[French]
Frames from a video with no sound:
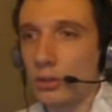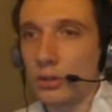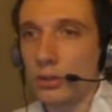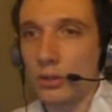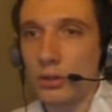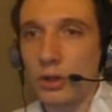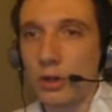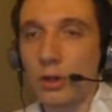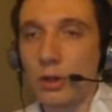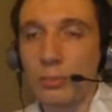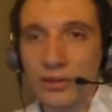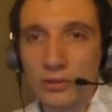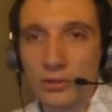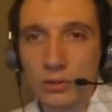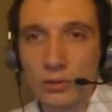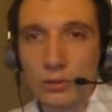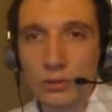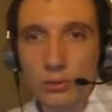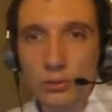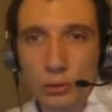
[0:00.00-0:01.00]
En
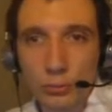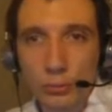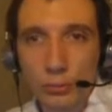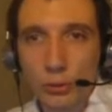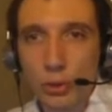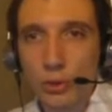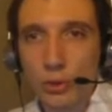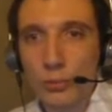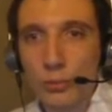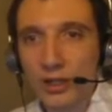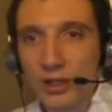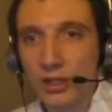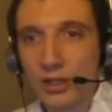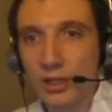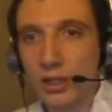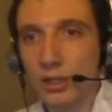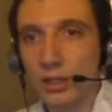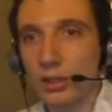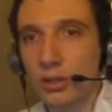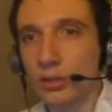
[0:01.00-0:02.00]
passant, on peut
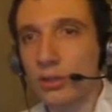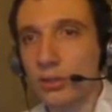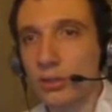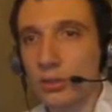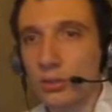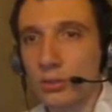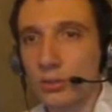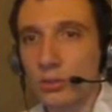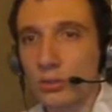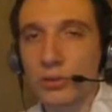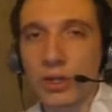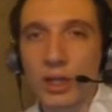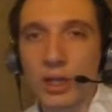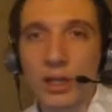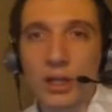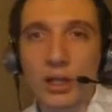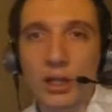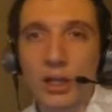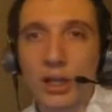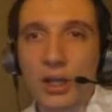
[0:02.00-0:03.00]
remarquer qu'on
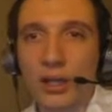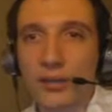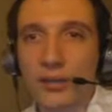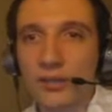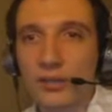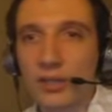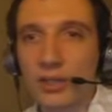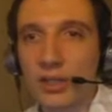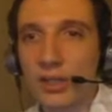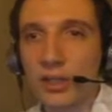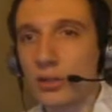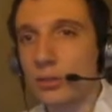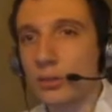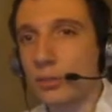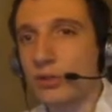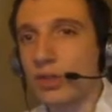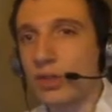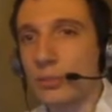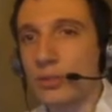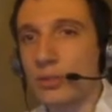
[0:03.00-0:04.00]
a accès
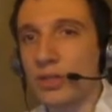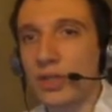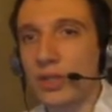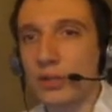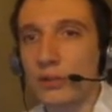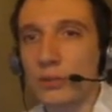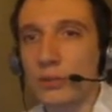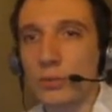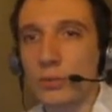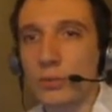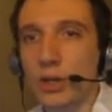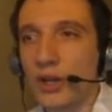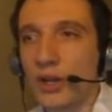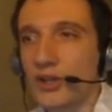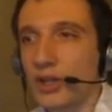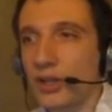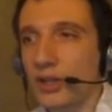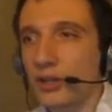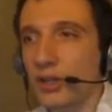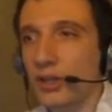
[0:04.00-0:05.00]
aux applications
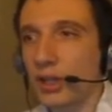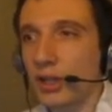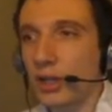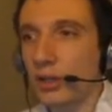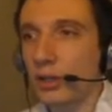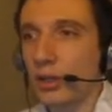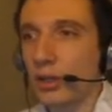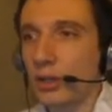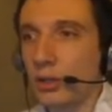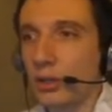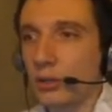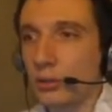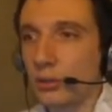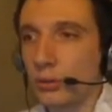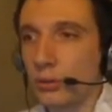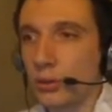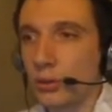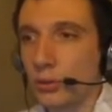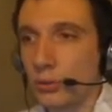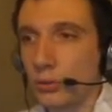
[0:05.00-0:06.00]
Agenda,
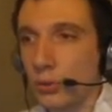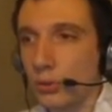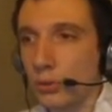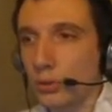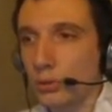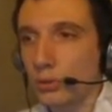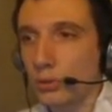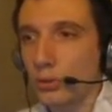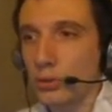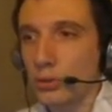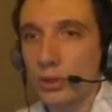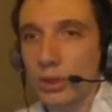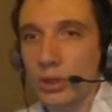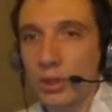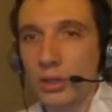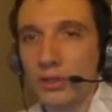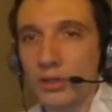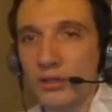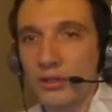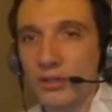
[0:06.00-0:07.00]
Documents,
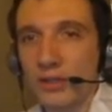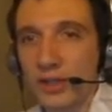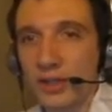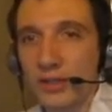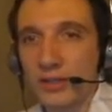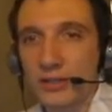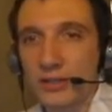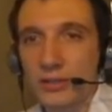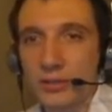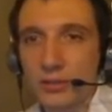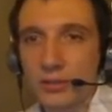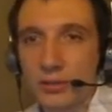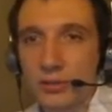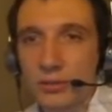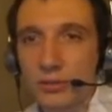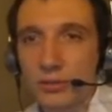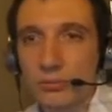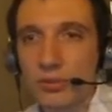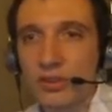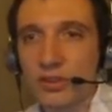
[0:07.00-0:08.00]
Sites,
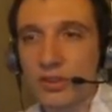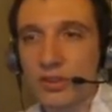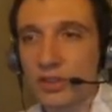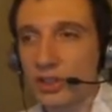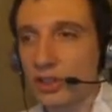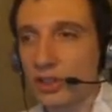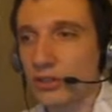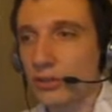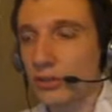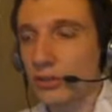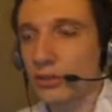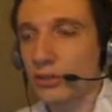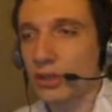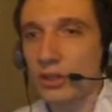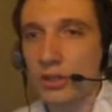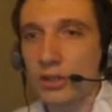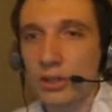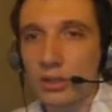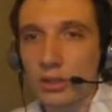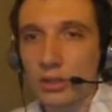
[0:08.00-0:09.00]
Messagerie
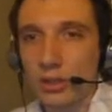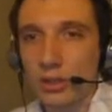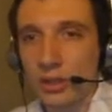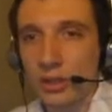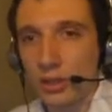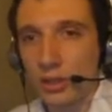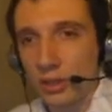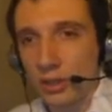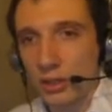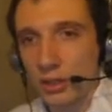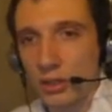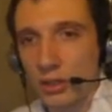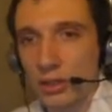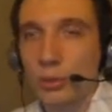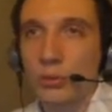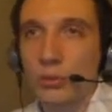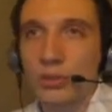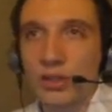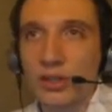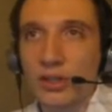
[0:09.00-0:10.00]
instantanée,
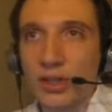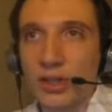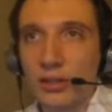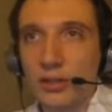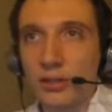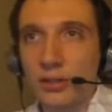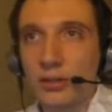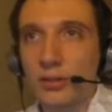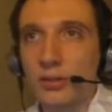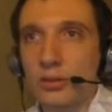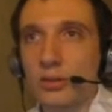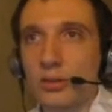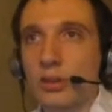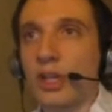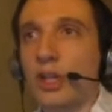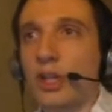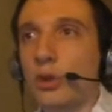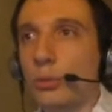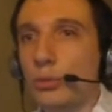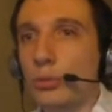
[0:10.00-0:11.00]
Contacts,
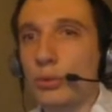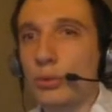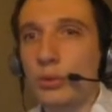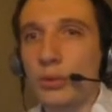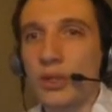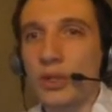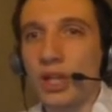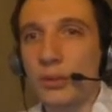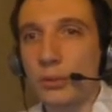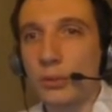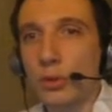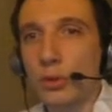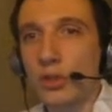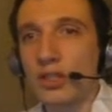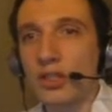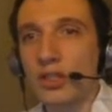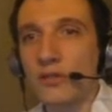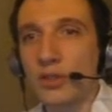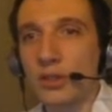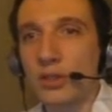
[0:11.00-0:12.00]
et on peut également en
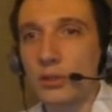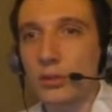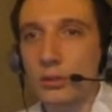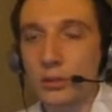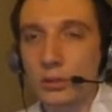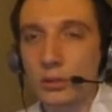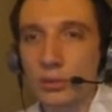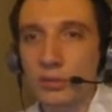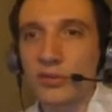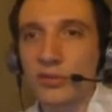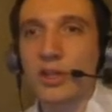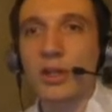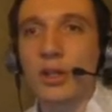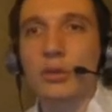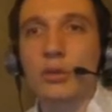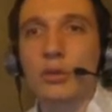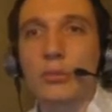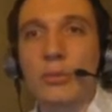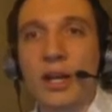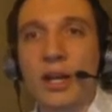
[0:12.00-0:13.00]
activer d'autres via
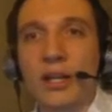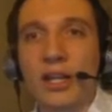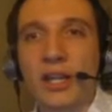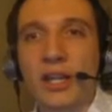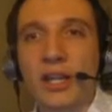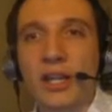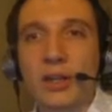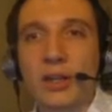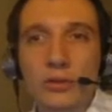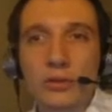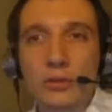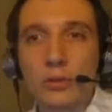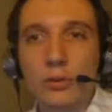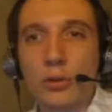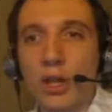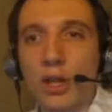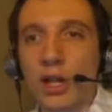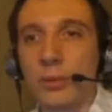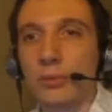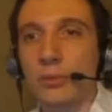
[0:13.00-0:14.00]
le Marketplace
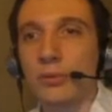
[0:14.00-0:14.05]
Google App.